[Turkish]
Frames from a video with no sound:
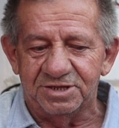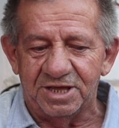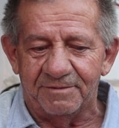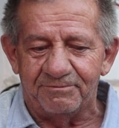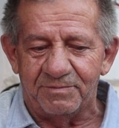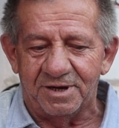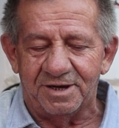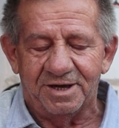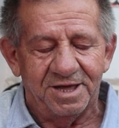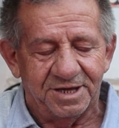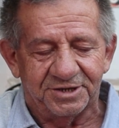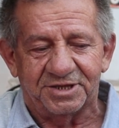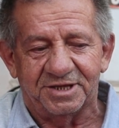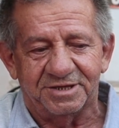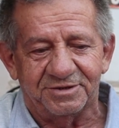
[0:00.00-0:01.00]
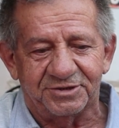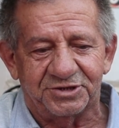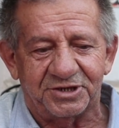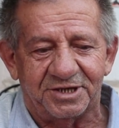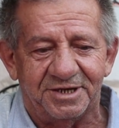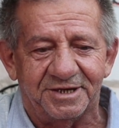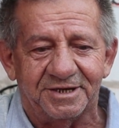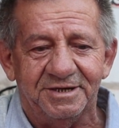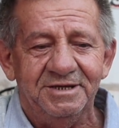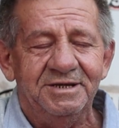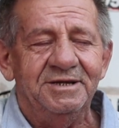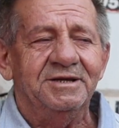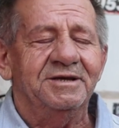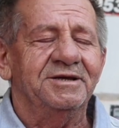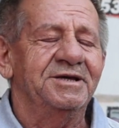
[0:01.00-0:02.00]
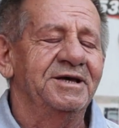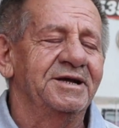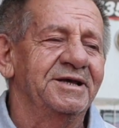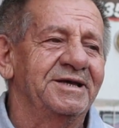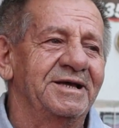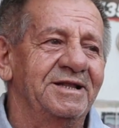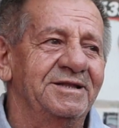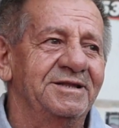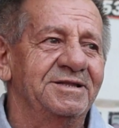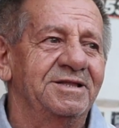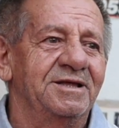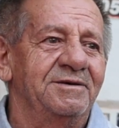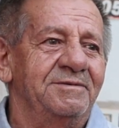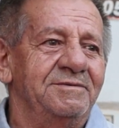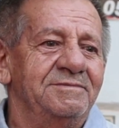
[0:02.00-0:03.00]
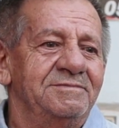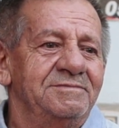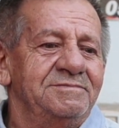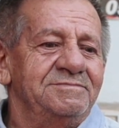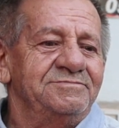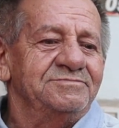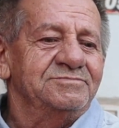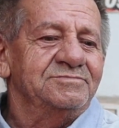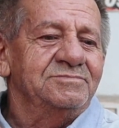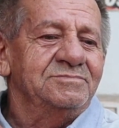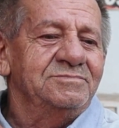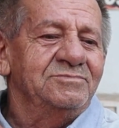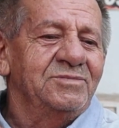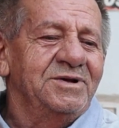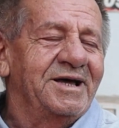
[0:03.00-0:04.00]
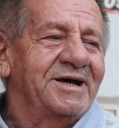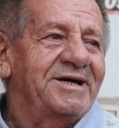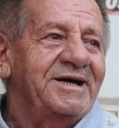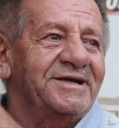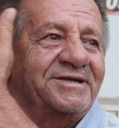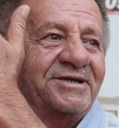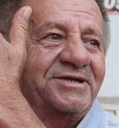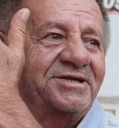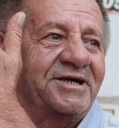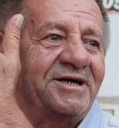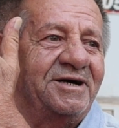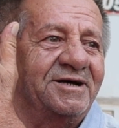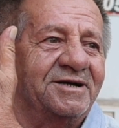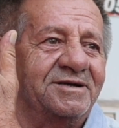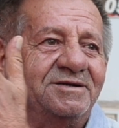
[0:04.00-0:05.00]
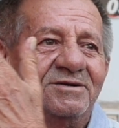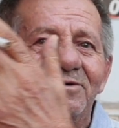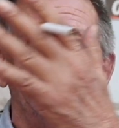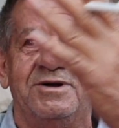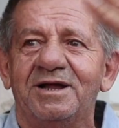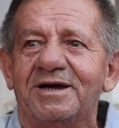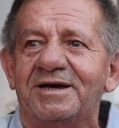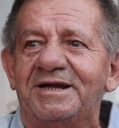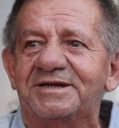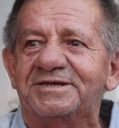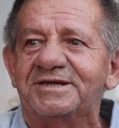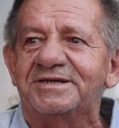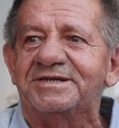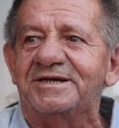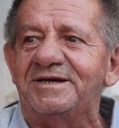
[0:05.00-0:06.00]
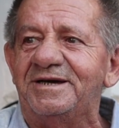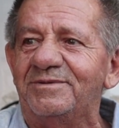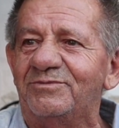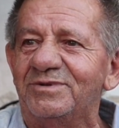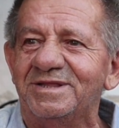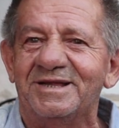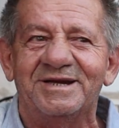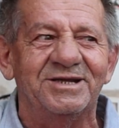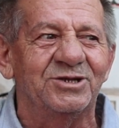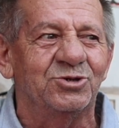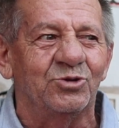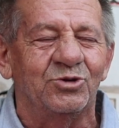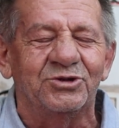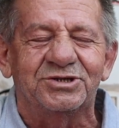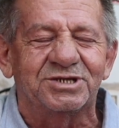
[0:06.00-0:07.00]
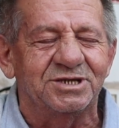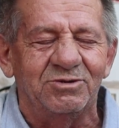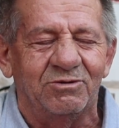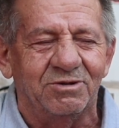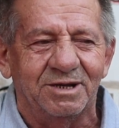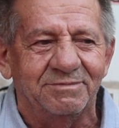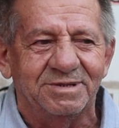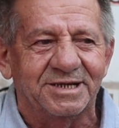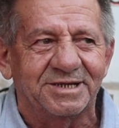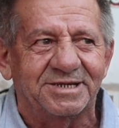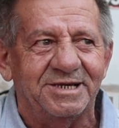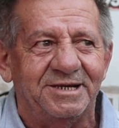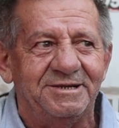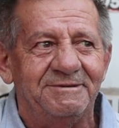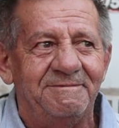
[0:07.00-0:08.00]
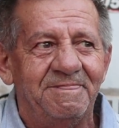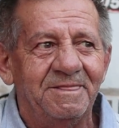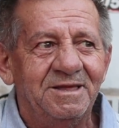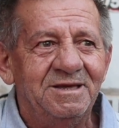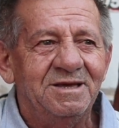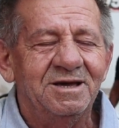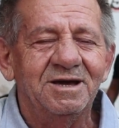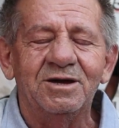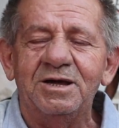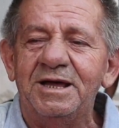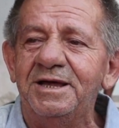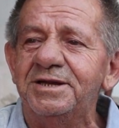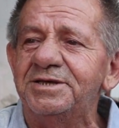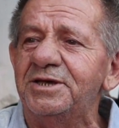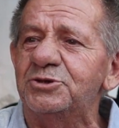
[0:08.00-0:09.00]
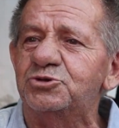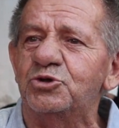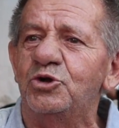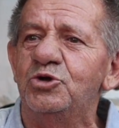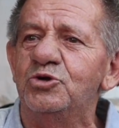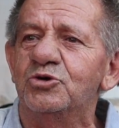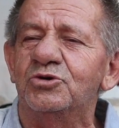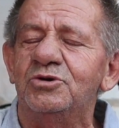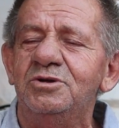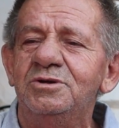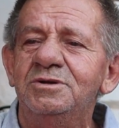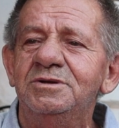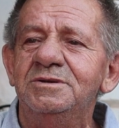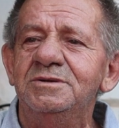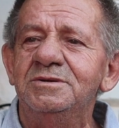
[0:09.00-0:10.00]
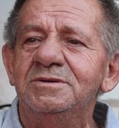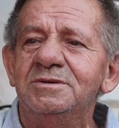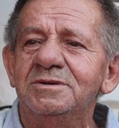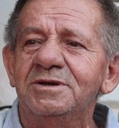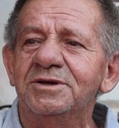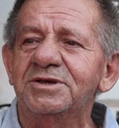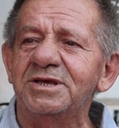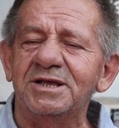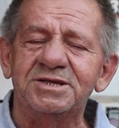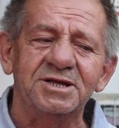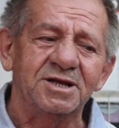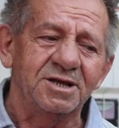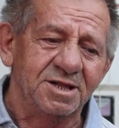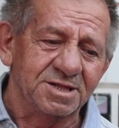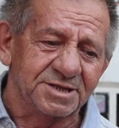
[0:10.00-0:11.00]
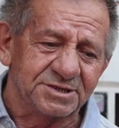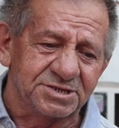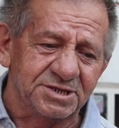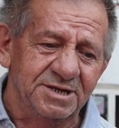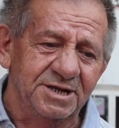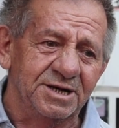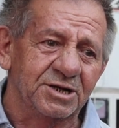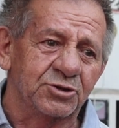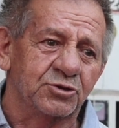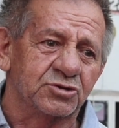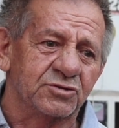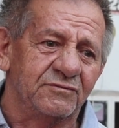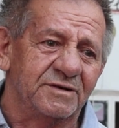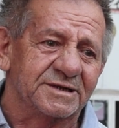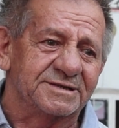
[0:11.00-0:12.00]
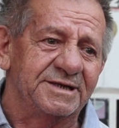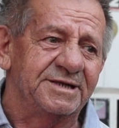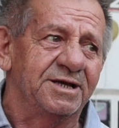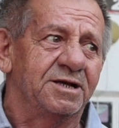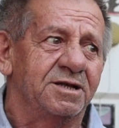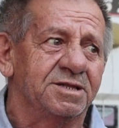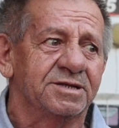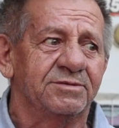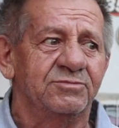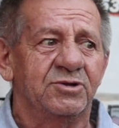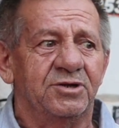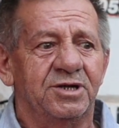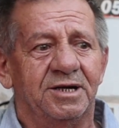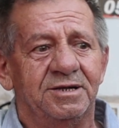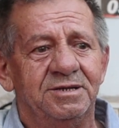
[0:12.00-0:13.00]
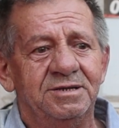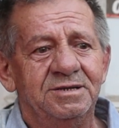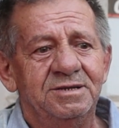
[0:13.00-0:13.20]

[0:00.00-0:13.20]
Yapma gayet çıkar. Yeri geldiğinde buna karşı çıkar, ona karşı çıkar. Bunların idolüsü ne olabilir ki yani? Herkes söylüyor. E gelsin kaldırsınlar ne gücü varsa niye kaldırmıyor yani?